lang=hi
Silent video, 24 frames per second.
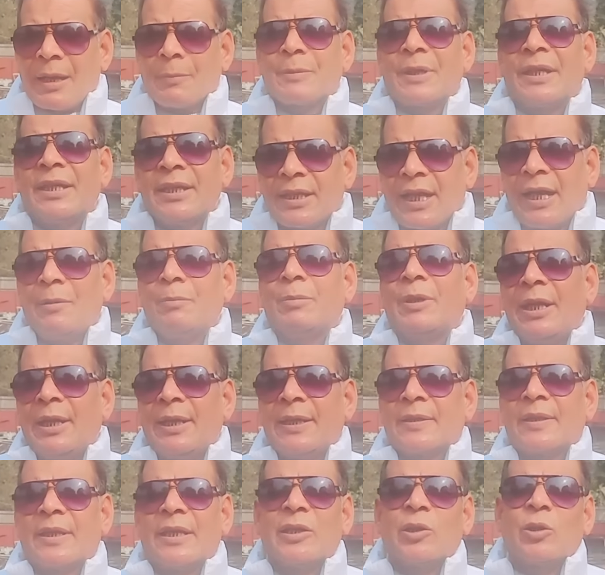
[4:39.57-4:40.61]
अगर आप कहीं
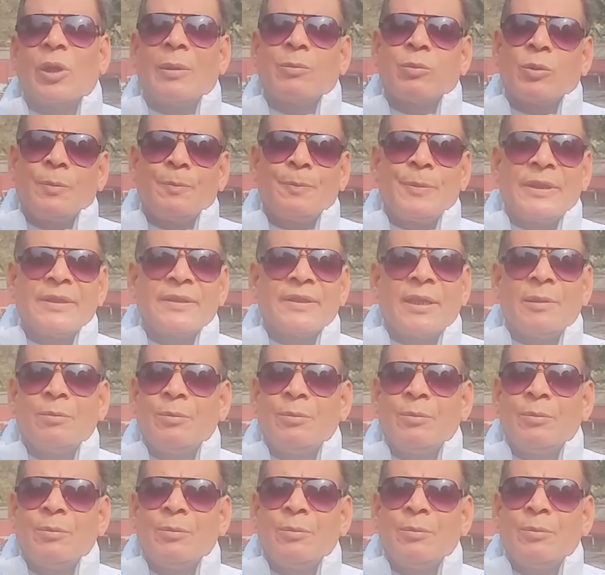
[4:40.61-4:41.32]
काम कर लेते हैं तो आपको